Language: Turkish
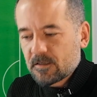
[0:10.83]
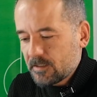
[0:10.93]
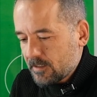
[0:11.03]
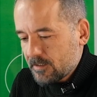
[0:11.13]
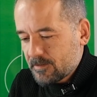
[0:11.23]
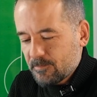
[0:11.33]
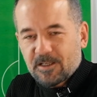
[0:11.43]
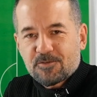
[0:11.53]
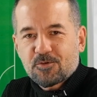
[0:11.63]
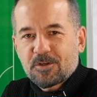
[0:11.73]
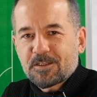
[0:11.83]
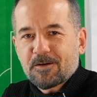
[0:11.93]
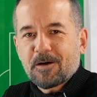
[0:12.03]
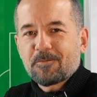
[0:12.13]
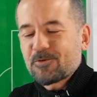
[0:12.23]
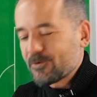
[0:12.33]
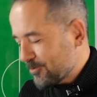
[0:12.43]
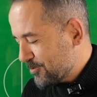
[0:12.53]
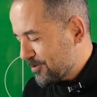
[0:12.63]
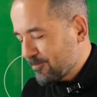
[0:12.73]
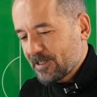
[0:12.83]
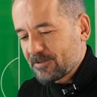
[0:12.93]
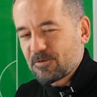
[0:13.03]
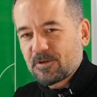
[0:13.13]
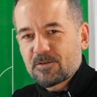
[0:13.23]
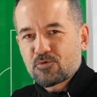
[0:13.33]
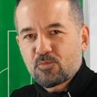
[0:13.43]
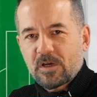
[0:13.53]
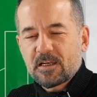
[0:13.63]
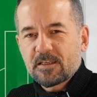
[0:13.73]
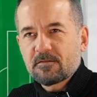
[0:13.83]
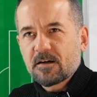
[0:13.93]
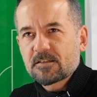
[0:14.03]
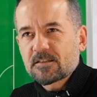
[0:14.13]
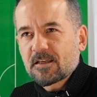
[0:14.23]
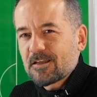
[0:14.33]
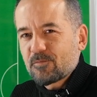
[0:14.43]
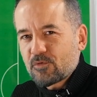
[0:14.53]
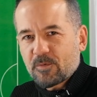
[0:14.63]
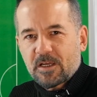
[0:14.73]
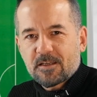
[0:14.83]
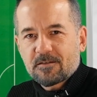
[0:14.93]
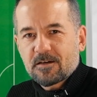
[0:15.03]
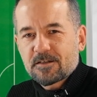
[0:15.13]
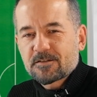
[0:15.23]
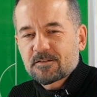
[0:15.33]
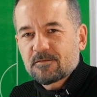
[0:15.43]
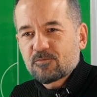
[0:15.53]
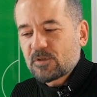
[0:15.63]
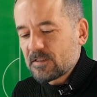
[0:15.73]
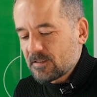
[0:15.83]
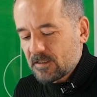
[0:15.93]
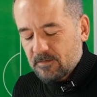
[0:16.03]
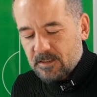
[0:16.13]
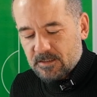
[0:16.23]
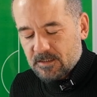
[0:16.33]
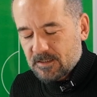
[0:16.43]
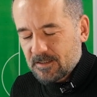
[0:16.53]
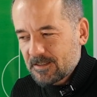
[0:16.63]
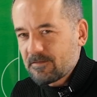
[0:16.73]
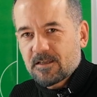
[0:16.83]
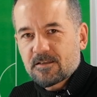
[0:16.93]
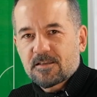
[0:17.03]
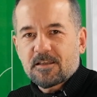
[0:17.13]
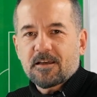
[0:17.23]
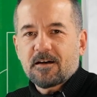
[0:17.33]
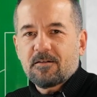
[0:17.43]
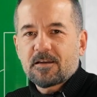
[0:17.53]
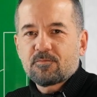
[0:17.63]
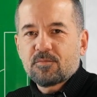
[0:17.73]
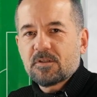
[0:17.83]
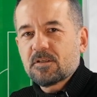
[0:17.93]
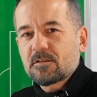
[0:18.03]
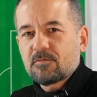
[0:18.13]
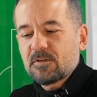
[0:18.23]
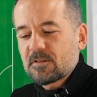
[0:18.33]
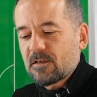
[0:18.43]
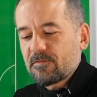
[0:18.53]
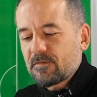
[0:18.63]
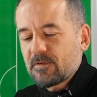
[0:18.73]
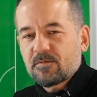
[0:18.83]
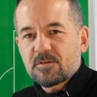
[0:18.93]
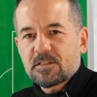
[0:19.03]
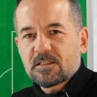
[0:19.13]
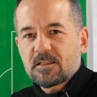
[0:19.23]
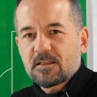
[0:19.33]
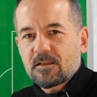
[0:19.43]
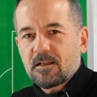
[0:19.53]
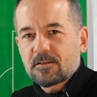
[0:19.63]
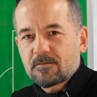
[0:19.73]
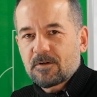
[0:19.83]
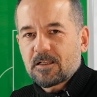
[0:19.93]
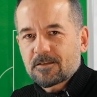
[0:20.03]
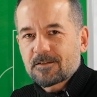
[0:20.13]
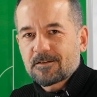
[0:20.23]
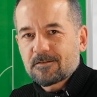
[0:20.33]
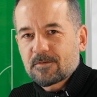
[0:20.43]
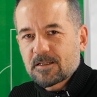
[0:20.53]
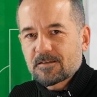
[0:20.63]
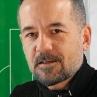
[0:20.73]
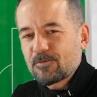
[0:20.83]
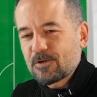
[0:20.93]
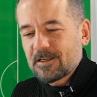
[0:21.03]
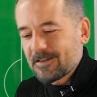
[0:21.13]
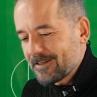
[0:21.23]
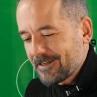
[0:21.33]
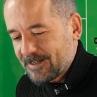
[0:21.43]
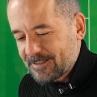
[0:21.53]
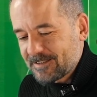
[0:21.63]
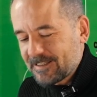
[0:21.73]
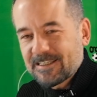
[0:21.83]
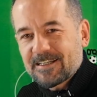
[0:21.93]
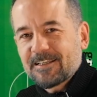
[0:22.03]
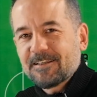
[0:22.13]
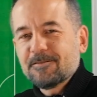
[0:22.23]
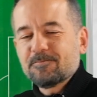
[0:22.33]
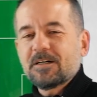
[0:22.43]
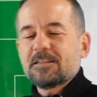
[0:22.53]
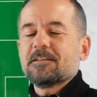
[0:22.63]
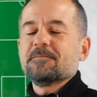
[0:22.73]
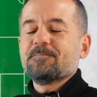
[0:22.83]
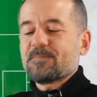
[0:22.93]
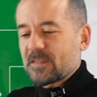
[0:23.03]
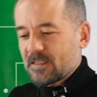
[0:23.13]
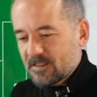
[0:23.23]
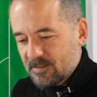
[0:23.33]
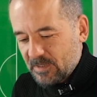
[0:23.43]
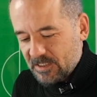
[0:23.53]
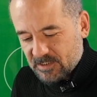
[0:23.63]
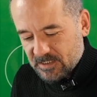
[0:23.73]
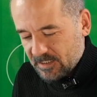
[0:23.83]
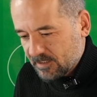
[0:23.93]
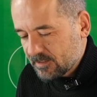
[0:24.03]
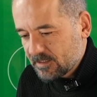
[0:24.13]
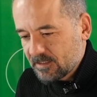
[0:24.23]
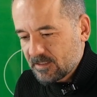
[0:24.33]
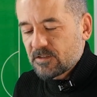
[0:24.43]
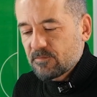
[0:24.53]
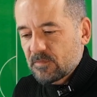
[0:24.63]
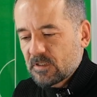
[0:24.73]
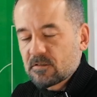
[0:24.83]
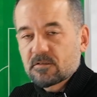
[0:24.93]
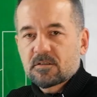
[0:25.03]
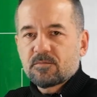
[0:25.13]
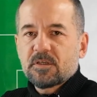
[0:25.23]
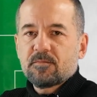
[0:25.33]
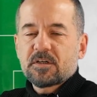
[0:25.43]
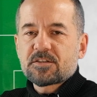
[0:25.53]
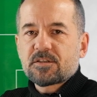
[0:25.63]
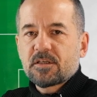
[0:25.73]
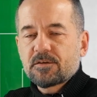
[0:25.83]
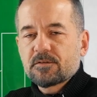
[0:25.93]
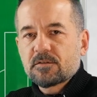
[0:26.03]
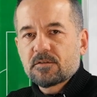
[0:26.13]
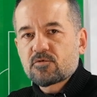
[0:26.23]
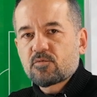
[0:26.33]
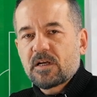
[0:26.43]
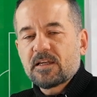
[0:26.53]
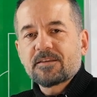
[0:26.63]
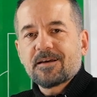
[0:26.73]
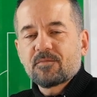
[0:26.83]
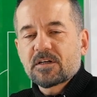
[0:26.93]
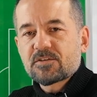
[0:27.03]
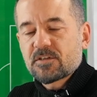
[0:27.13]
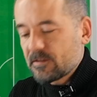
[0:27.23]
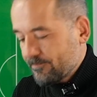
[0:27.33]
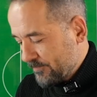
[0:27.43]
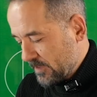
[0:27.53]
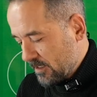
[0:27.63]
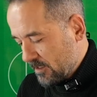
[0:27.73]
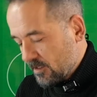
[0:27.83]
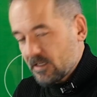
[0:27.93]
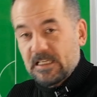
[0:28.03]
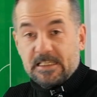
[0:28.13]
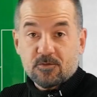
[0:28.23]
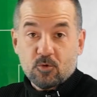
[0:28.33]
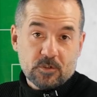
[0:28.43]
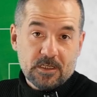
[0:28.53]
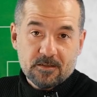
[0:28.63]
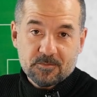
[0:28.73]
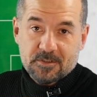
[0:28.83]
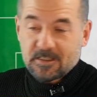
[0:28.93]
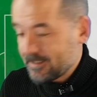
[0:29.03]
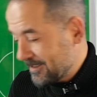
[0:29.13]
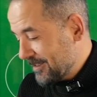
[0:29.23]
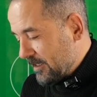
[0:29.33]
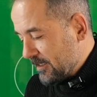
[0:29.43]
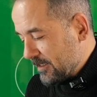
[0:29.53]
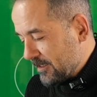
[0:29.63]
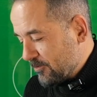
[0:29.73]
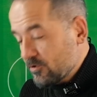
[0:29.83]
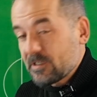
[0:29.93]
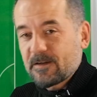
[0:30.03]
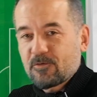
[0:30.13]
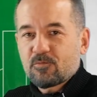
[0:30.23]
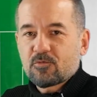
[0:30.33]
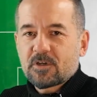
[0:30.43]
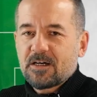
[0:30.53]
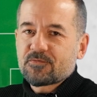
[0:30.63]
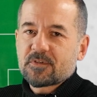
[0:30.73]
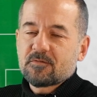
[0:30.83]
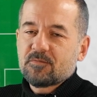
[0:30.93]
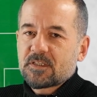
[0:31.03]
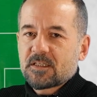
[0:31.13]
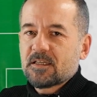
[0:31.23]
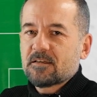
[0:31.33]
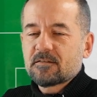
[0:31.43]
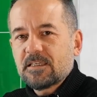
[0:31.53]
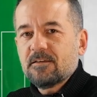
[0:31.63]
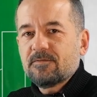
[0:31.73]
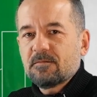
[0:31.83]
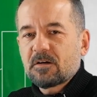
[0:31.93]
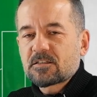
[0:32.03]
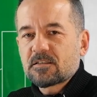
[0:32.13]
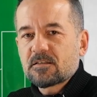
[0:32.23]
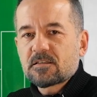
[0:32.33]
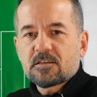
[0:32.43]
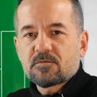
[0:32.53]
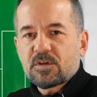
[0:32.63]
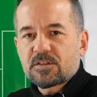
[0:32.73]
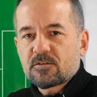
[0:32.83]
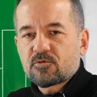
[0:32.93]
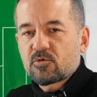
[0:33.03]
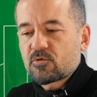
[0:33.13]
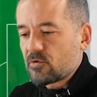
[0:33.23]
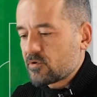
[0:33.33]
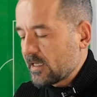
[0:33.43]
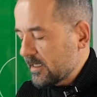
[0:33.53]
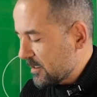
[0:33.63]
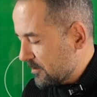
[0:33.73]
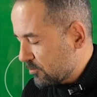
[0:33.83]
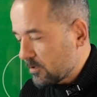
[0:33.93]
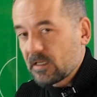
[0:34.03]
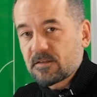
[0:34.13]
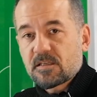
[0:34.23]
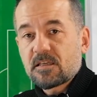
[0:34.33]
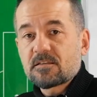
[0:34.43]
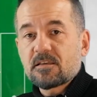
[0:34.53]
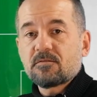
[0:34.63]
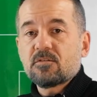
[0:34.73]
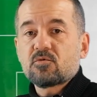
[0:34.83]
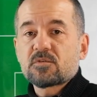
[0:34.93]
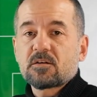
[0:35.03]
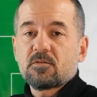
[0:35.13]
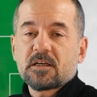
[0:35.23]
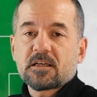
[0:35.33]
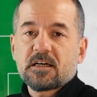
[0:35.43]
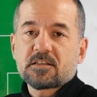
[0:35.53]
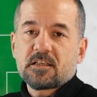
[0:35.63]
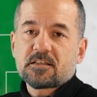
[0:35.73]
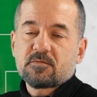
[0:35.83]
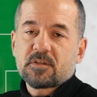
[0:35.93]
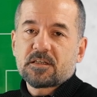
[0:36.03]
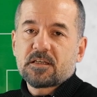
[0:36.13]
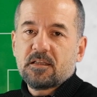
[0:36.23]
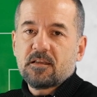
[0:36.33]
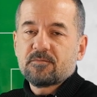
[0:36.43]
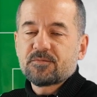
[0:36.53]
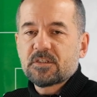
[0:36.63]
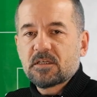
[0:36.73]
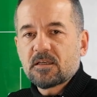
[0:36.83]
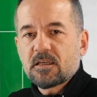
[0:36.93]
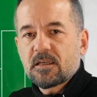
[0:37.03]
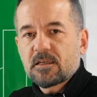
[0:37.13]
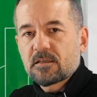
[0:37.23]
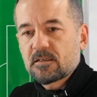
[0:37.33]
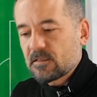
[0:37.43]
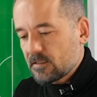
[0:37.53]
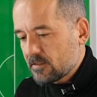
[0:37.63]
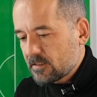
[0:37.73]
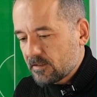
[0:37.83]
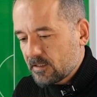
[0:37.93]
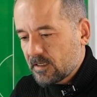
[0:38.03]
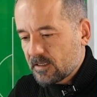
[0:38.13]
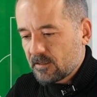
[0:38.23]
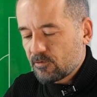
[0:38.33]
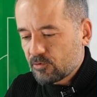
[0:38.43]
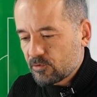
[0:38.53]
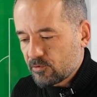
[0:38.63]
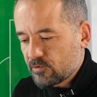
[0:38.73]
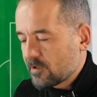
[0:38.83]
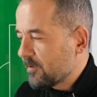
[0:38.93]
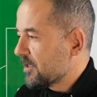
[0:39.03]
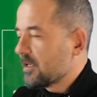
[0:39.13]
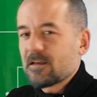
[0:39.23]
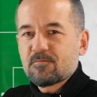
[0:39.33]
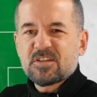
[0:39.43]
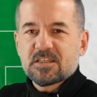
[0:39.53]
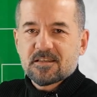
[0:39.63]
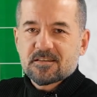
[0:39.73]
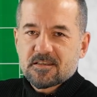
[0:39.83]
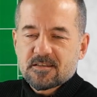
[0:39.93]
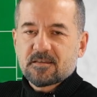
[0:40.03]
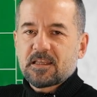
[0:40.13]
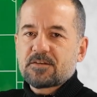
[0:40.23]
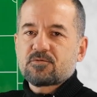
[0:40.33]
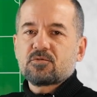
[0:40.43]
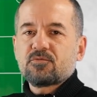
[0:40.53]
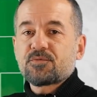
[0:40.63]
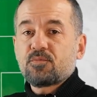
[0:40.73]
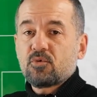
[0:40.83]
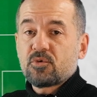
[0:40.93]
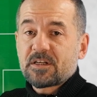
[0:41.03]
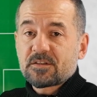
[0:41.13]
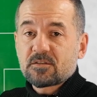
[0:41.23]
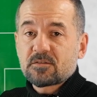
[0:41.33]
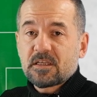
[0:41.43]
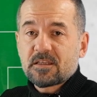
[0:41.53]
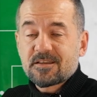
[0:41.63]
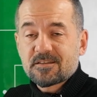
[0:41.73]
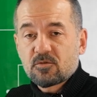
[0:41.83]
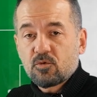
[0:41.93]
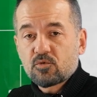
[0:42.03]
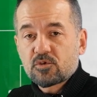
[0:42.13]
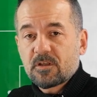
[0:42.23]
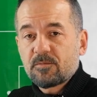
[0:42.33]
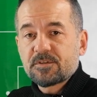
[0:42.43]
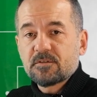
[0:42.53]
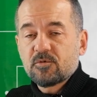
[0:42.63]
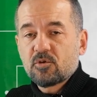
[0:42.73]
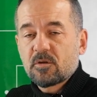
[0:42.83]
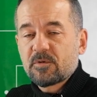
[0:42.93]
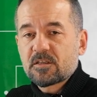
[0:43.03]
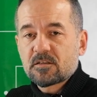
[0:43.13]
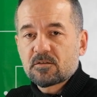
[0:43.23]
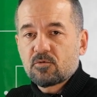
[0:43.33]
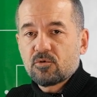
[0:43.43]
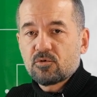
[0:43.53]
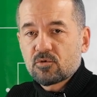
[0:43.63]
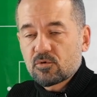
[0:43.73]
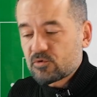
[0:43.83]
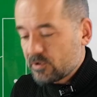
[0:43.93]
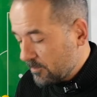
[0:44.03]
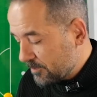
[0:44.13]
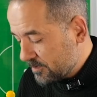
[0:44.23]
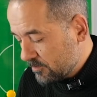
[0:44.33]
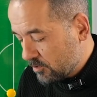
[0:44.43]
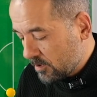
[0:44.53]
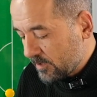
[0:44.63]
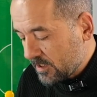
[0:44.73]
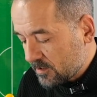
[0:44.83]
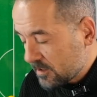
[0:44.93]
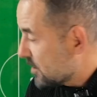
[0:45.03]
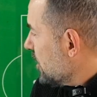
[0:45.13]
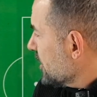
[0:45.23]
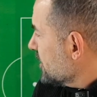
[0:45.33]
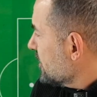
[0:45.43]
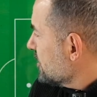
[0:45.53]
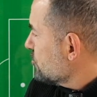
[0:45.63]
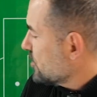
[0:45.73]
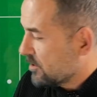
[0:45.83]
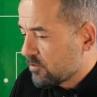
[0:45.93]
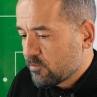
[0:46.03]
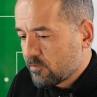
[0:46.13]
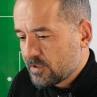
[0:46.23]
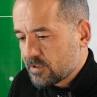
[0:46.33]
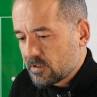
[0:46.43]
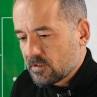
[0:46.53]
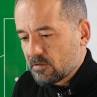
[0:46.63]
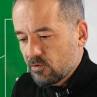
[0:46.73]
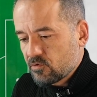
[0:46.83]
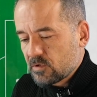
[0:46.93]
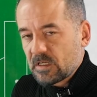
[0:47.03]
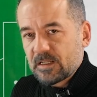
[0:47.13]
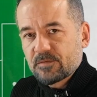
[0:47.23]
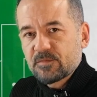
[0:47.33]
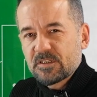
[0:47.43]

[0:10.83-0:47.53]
Yine simülasyona devam ediyoruz. Simülasyona Süper Lig var, Premier Lig var, Bundesliga var ve Serie A var. Bir de tabii TFF 1. Lig'den de aldık mı aldık. Biraz daha böyle fazla lig alalım mı alalım. 5 ee, lig aldık. Şimdi tabii en başta e, Süper Lig'den başlayalım. İlk göz ağrımızdan. Ankara gücü Karagümrük. Haftanın bir kere keyifli maçlarını seçmeye çalışıyoruz özellikle burada. Seyir zevki yüksek olan karşılaşmalarını alalım ki e, insanlar ekrana oturduğu zaman bir şey izlesinler. Çünkü futbolun artık neredeyse konuşulamadığı bir döneme girdik. Oyunun konuşulamadığı bir döneme girdik. Ankara gücü Karagümrük maçını o yüzden aldım.